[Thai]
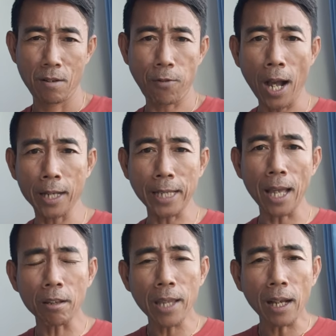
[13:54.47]
ฟังอาจาร
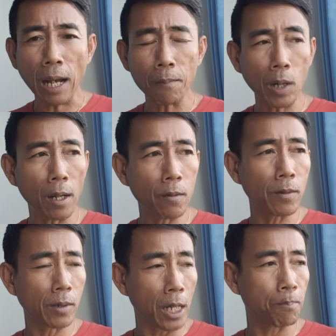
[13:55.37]
ย์แล้วได้เกิด
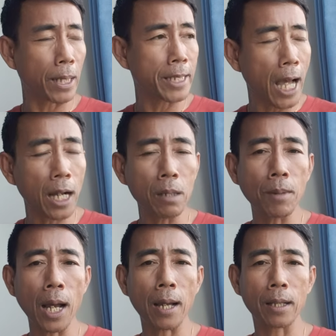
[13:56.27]
เกิดปัญญาขึ้นมา